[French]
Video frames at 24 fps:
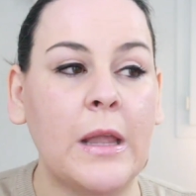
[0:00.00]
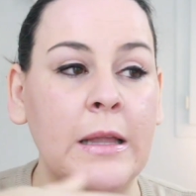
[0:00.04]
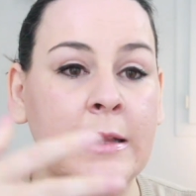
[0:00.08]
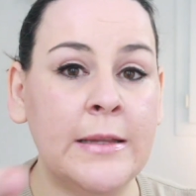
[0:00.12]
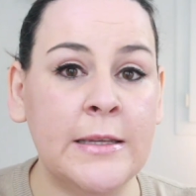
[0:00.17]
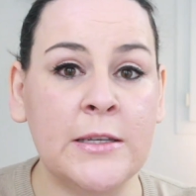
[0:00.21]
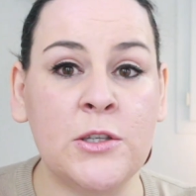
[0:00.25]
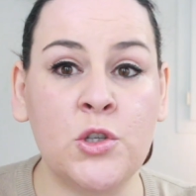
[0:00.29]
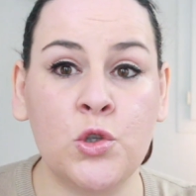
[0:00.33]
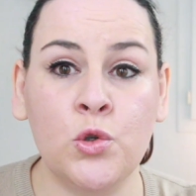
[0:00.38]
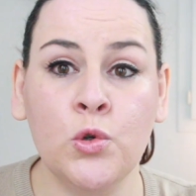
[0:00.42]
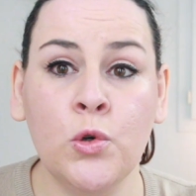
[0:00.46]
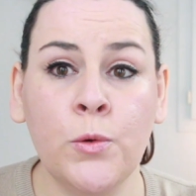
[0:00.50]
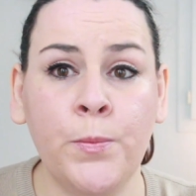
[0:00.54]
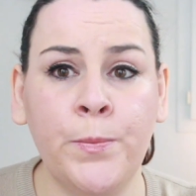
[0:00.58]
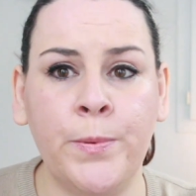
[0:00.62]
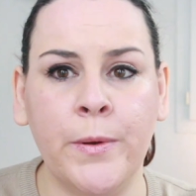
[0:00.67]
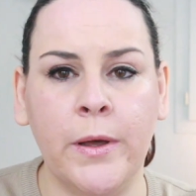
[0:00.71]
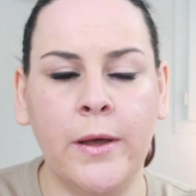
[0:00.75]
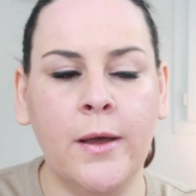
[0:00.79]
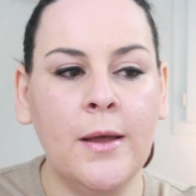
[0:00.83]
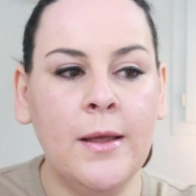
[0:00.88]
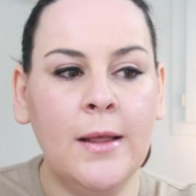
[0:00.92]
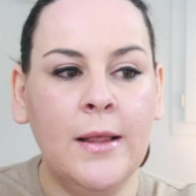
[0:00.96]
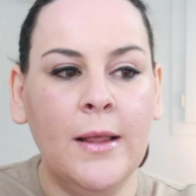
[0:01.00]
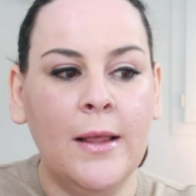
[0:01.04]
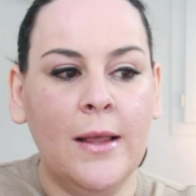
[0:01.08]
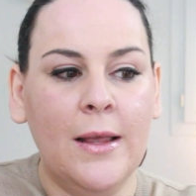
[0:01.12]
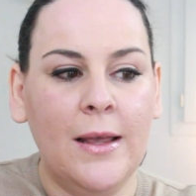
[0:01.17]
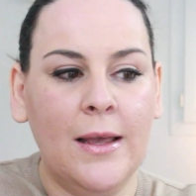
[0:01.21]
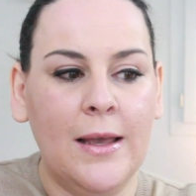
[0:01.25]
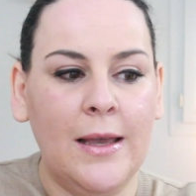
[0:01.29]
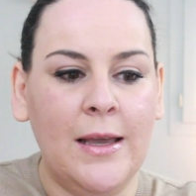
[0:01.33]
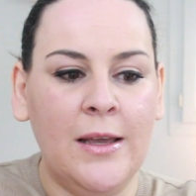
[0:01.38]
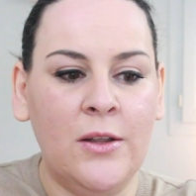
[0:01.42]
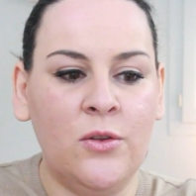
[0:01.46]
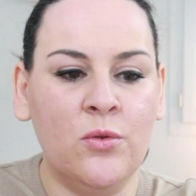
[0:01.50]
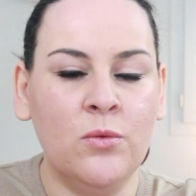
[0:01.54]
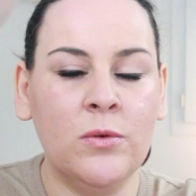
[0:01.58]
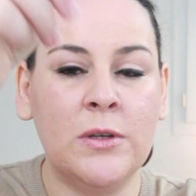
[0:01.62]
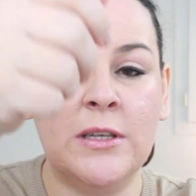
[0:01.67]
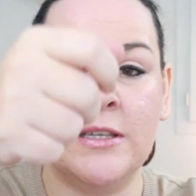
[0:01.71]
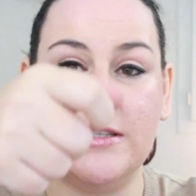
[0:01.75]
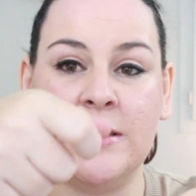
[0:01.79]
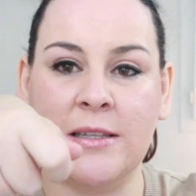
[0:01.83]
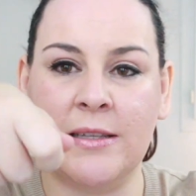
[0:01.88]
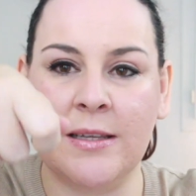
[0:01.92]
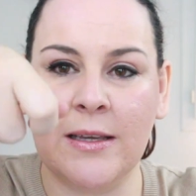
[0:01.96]
des soupes et donc
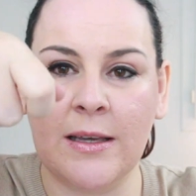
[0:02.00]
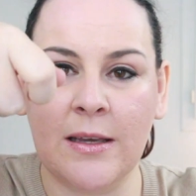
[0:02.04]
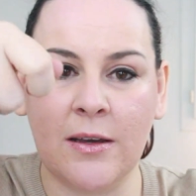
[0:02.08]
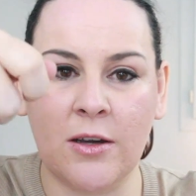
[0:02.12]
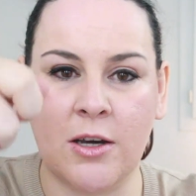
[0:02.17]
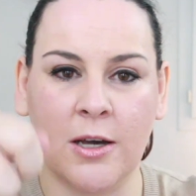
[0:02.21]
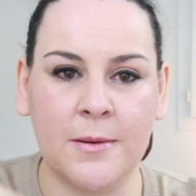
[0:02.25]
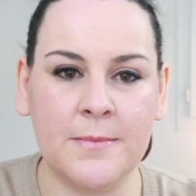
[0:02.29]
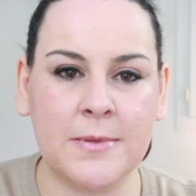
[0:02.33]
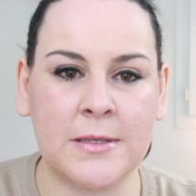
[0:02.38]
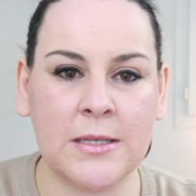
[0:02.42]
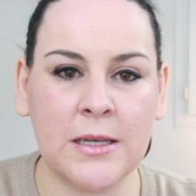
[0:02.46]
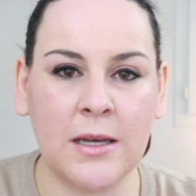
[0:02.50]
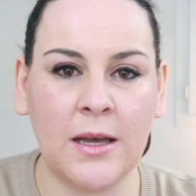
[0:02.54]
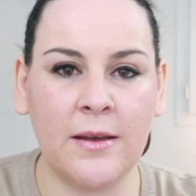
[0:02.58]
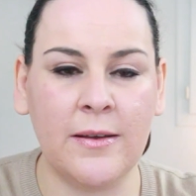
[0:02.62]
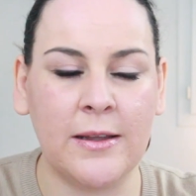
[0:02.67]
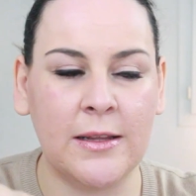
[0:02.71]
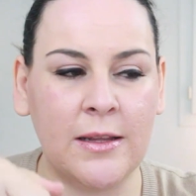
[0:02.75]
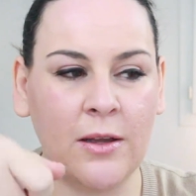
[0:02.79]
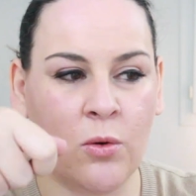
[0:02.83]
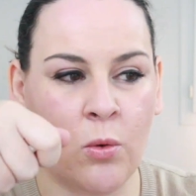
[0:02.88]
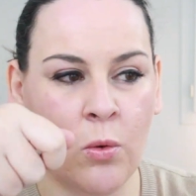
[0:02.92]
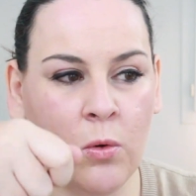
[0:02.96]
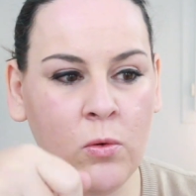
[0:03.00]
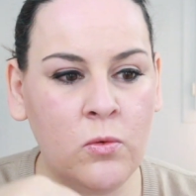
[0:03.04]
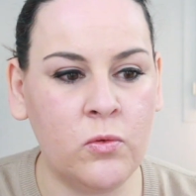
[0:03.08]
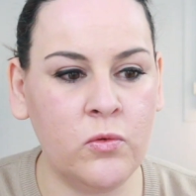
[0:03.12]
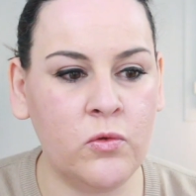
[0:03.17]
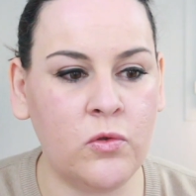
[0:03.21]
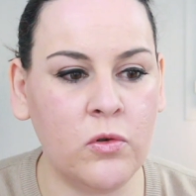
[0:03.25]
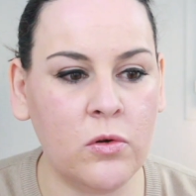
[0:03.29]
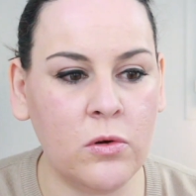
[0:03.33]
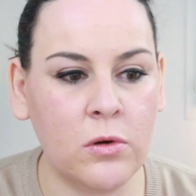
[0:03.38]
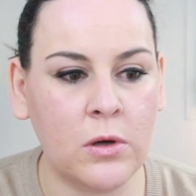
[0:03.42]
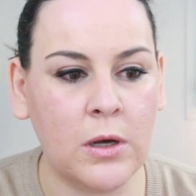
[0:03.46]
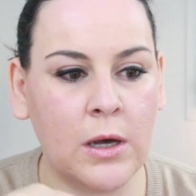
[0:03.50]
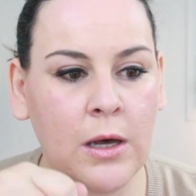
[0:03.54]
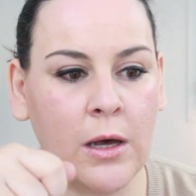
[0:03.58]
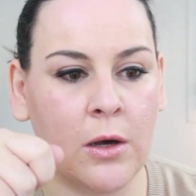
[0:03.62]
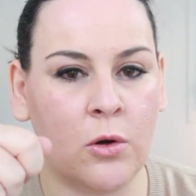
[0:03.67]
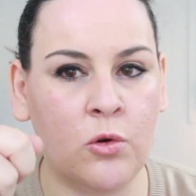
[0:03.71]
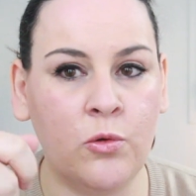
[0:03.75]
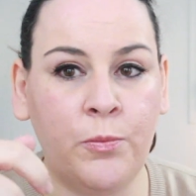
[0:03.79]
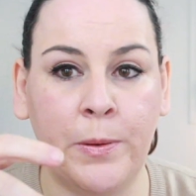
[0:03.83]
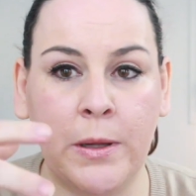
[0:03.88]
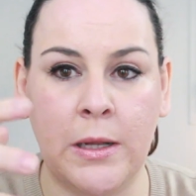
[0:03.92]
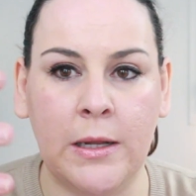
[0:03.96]
ils étaient comme ça avec des gros couteaux à
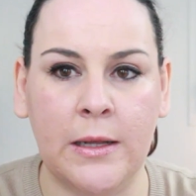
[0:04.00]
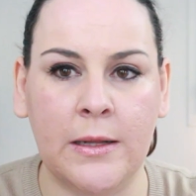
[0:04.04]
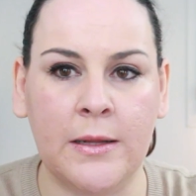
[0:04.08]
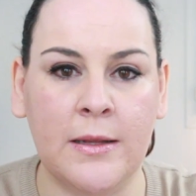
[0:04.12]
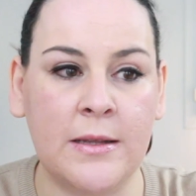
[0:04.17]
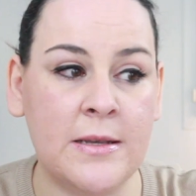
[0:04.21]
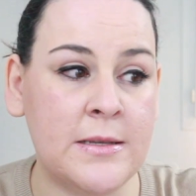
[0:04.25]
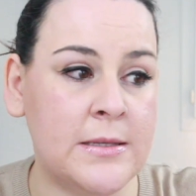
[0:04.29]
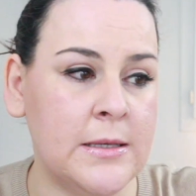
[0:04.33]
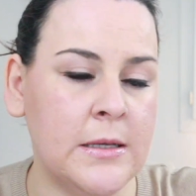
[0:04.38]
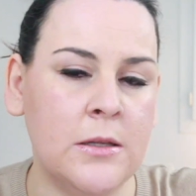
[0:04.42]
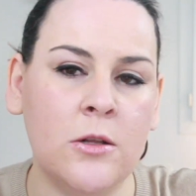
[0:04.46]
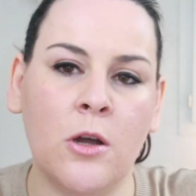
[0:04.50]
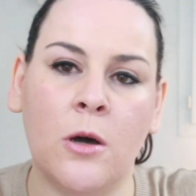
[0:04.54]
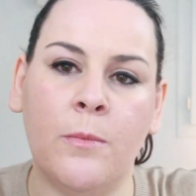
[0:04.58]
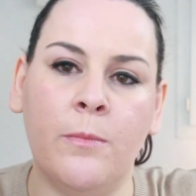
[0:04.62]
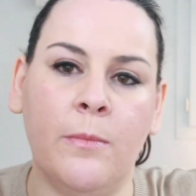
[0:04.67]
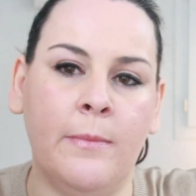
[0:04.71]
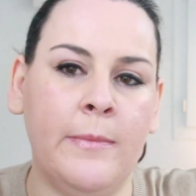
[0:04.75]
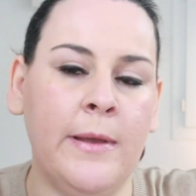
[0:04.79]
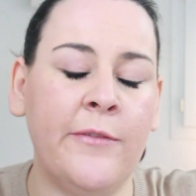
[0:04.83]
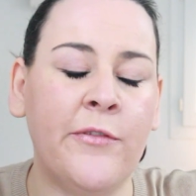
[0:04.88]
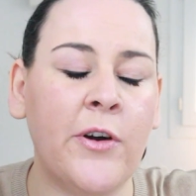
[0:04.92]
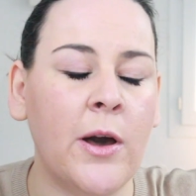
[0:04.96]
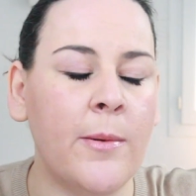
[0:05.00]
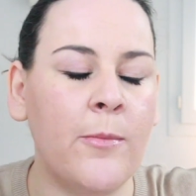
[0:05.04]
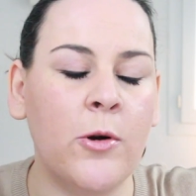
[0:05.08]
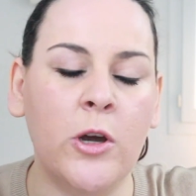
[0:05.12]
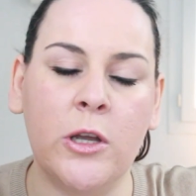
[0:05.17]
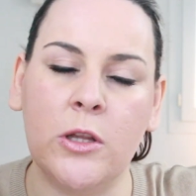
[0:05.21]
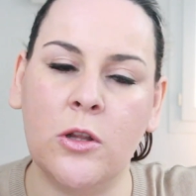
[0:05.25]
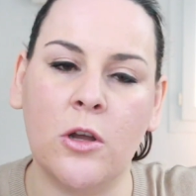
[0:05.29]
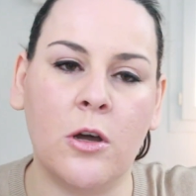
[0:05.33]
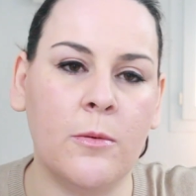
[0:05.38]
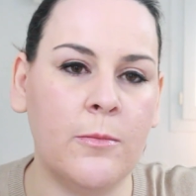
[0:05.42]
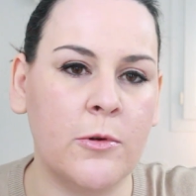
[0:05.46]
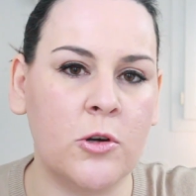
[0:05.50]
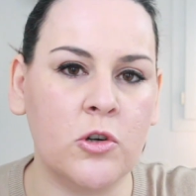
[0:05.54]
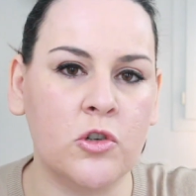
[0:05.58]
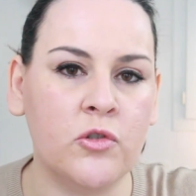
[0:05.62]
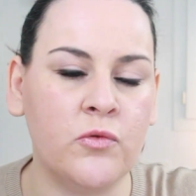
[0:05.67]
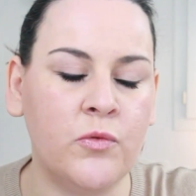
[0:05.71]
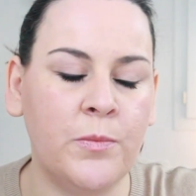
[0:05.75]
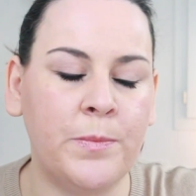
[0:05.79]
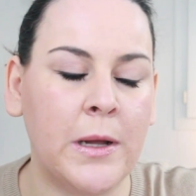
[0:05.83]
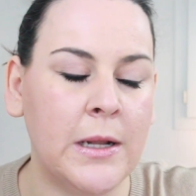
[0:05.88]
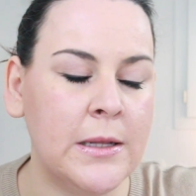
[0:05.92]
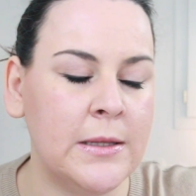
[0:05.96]
couper les, énormes mais vraiment énormes quand je
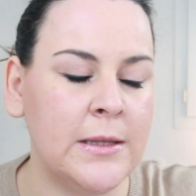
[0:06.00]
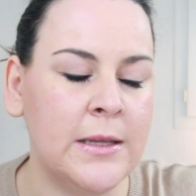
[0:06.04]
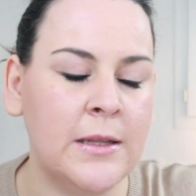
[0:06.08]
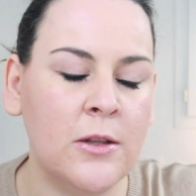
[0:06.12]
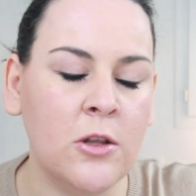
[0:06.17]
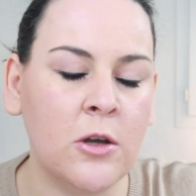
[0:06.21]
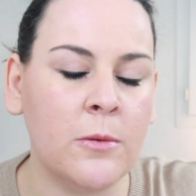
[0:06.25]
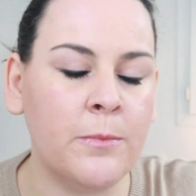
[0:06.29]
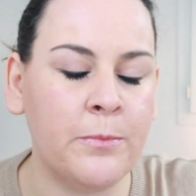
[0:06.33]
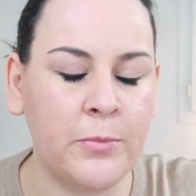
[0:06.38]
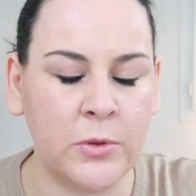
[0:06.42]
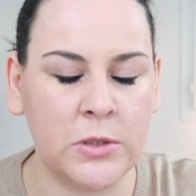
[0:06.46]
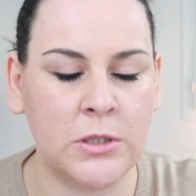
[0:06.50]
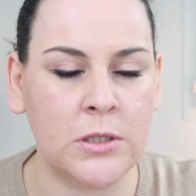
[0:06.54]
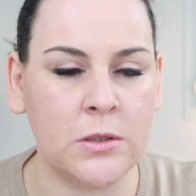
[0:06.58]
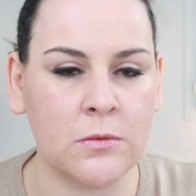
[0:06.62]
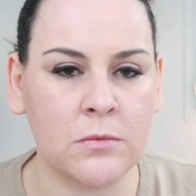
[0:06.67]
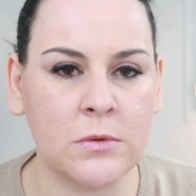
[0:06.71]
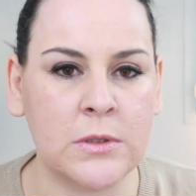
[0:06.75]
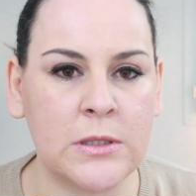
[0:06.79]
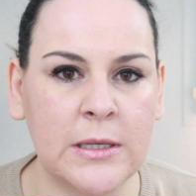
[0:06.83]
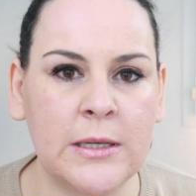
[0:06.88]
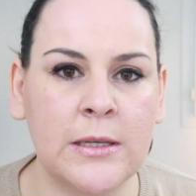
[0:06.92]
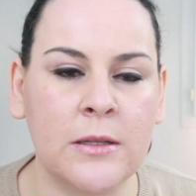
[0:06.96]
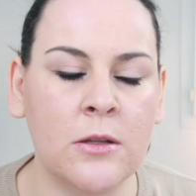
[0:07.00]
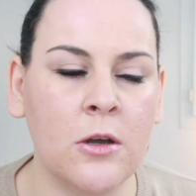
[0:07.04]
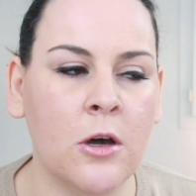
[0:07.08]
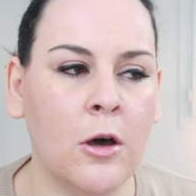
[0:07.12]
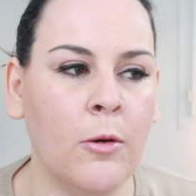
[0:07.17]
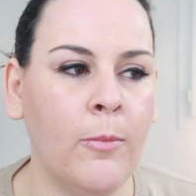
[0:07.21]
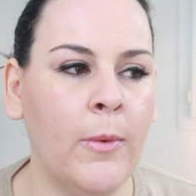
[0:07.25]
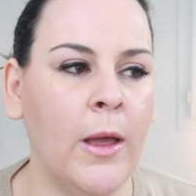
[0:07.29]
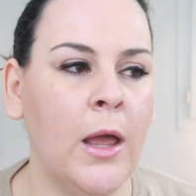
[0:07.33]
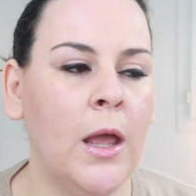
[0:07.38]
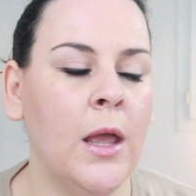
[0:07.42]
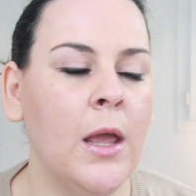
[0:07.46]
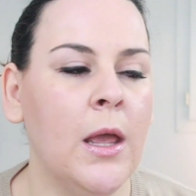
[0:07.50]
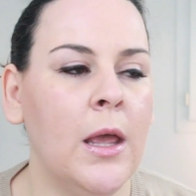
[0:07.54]
vous parle d'énormes potirons c'était énorme